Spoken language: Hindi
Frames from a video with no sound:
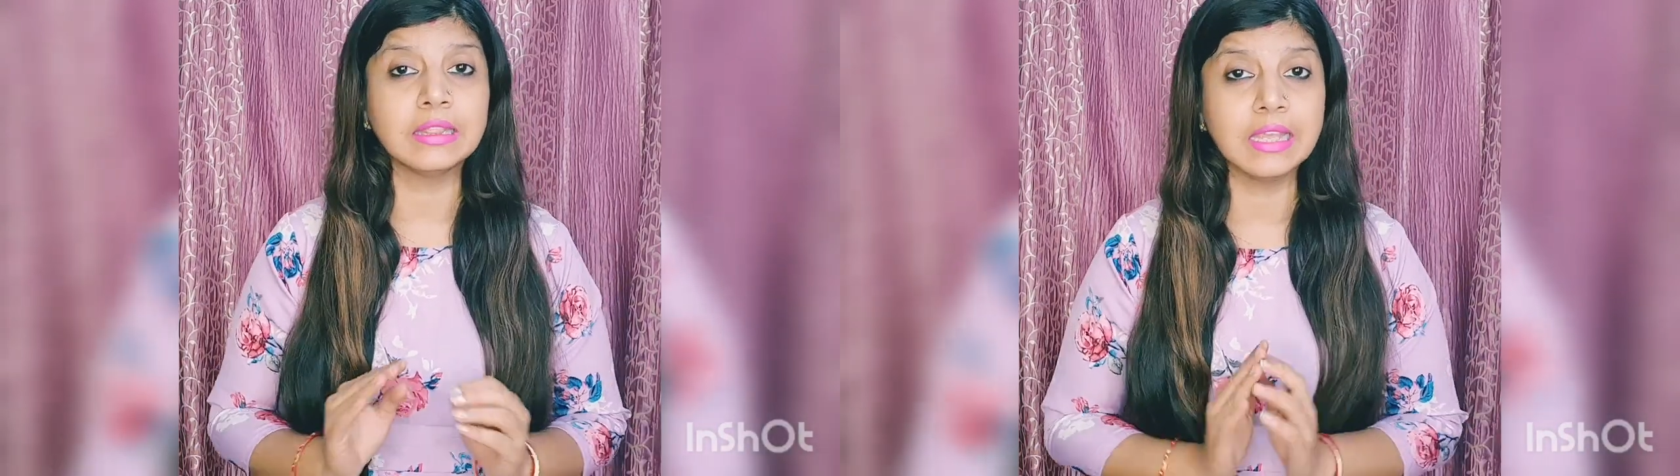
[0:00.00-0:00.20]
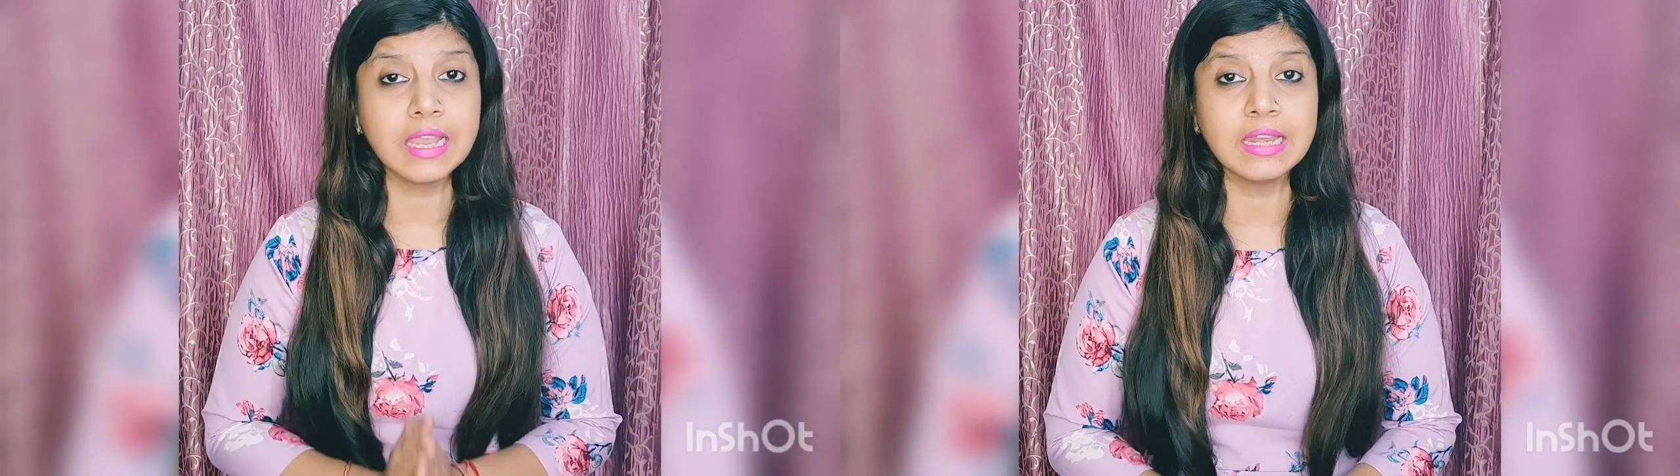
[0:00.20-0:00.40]

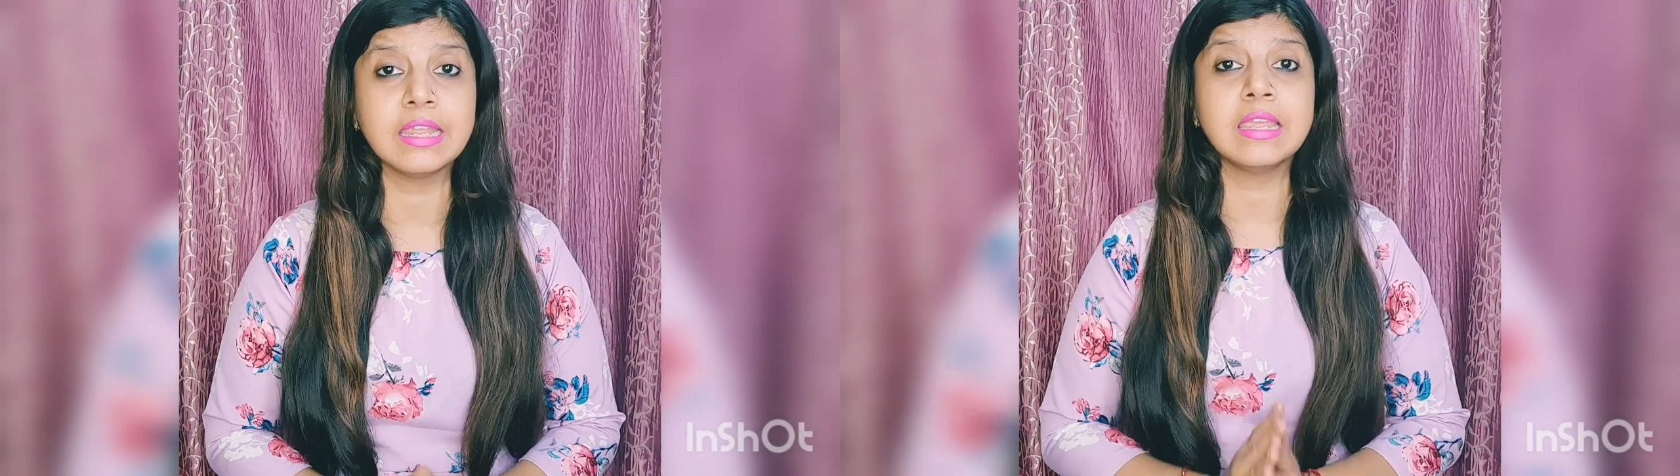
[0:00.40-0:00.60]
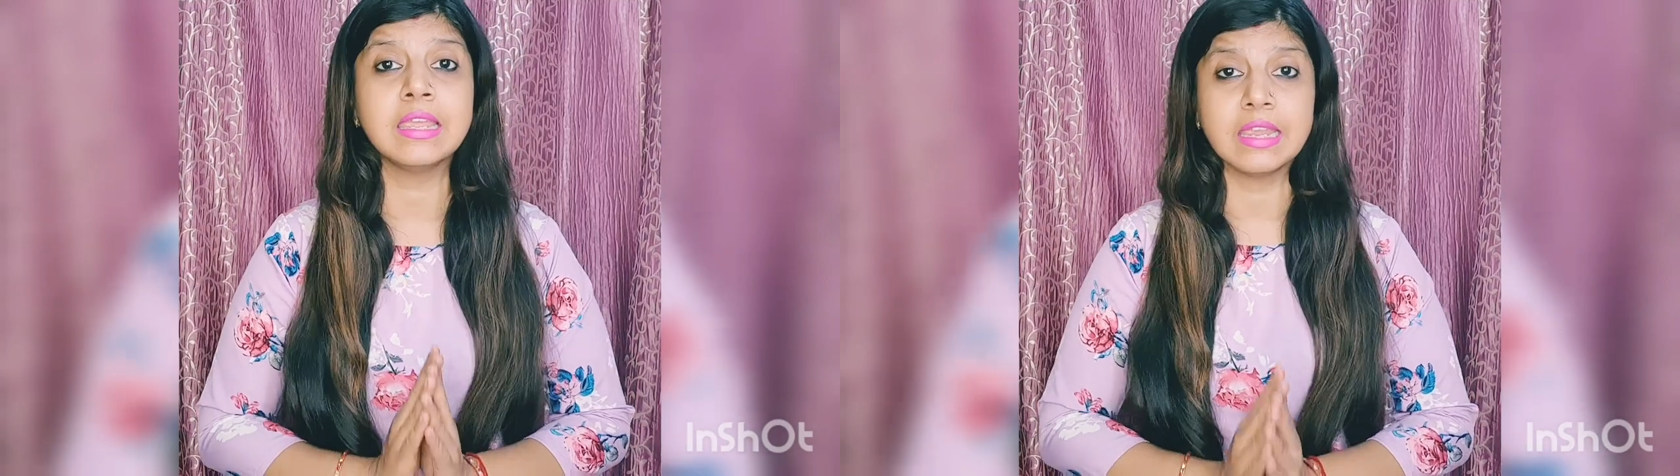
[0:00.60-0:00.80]

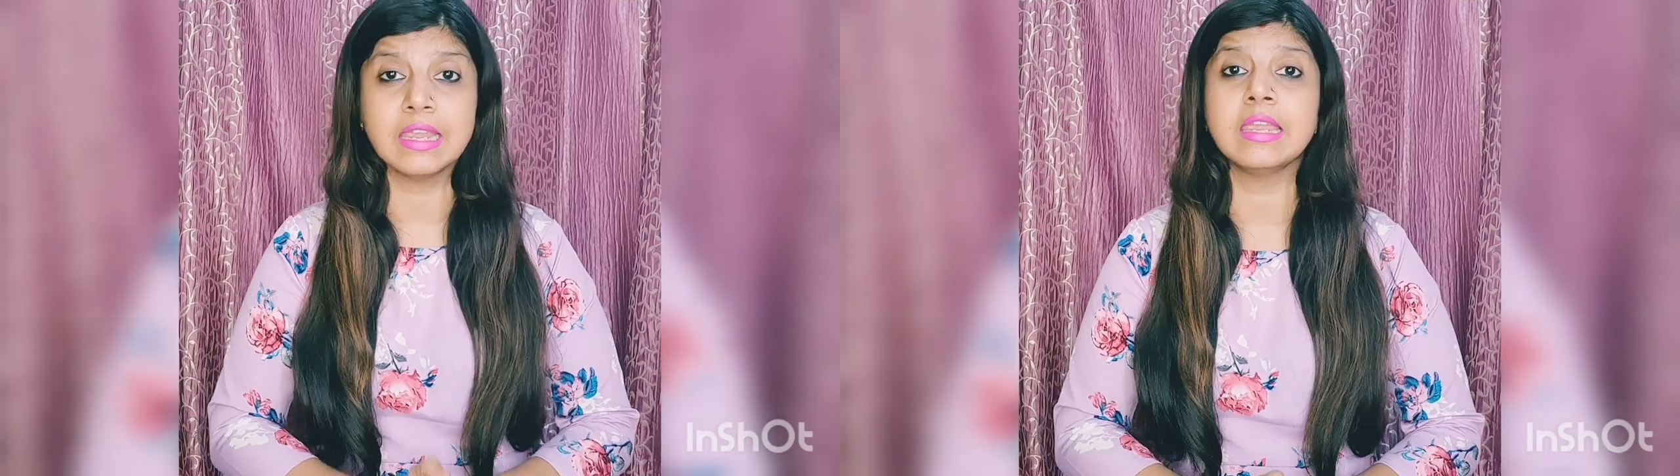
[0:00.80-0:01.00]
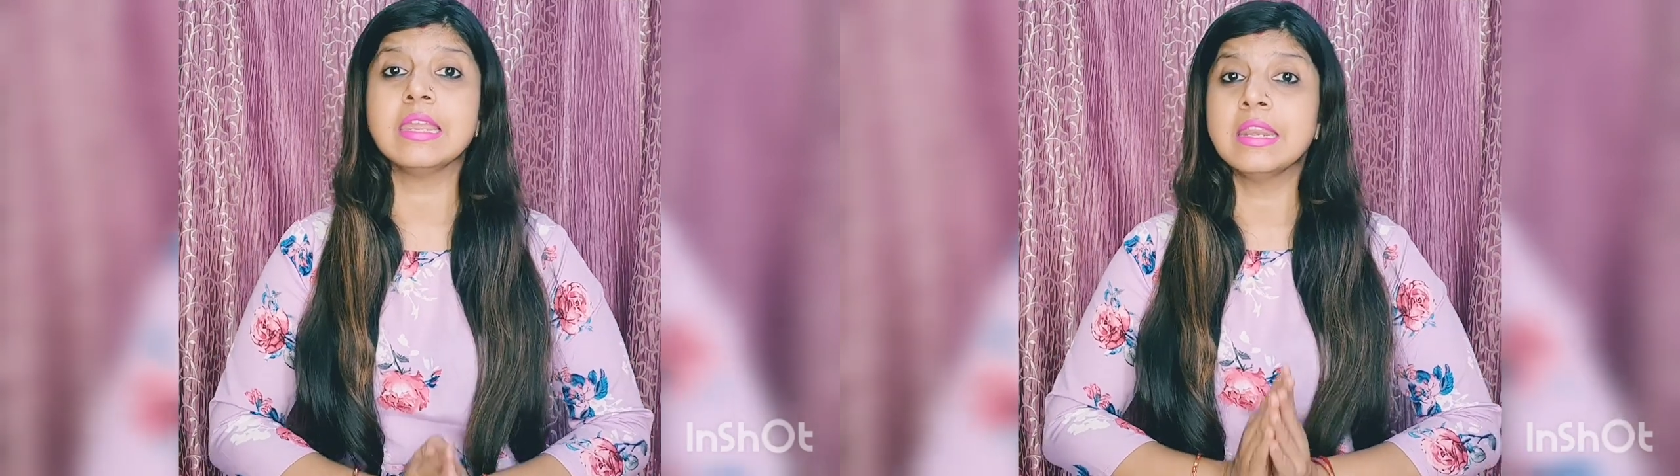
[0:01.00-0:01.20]
देनी
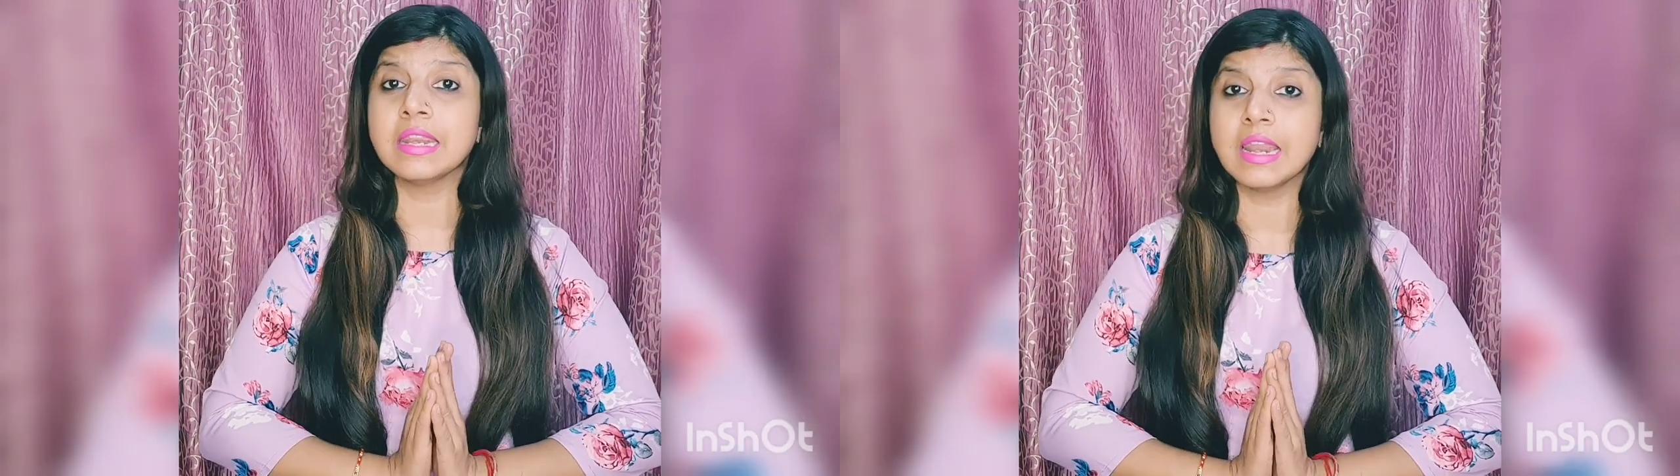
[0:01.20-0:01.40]
ही